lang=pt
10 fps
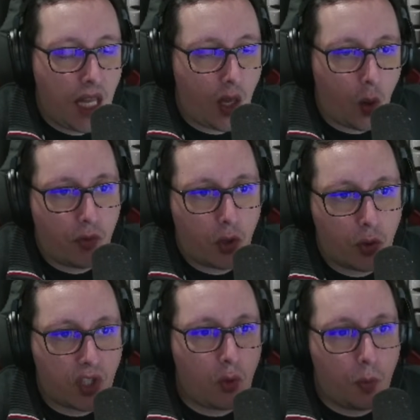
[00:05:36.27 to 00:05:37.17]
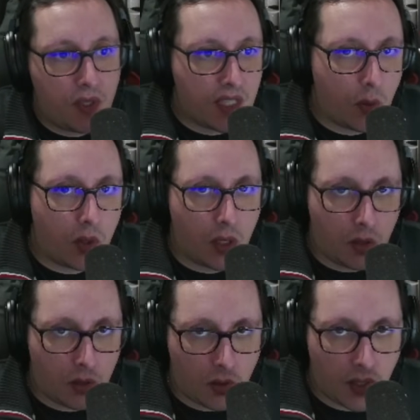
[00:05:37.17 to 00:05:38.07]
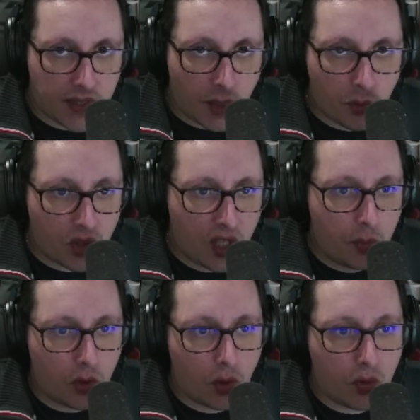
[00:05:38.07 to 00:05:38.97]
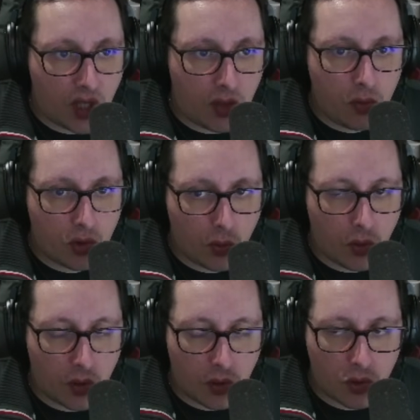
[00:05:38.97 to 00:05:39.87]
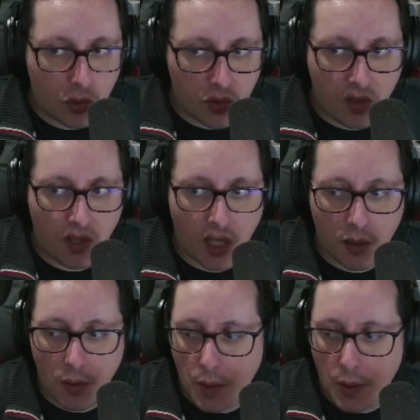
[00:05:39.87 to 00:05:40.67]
É óbvio que eu não tenho comissão a, a 100% porque eu não tenho exclu, uh, exclusividade.